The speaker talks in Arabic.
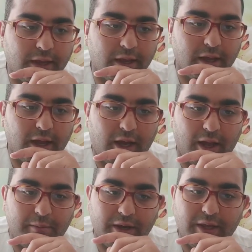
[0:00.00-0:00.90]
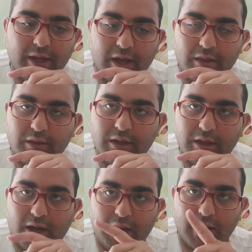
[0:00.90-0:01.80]
آه، العملية
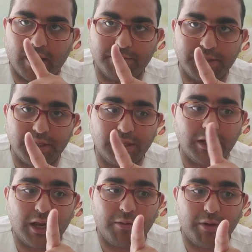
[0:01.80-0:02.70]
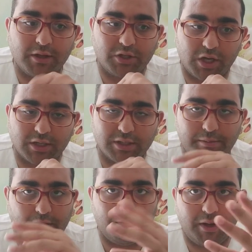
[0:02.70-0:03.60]
هذه على 50 إلى 100 شخص
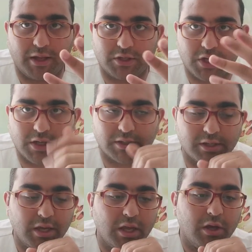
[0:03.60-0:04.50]
طبعا 100 شخص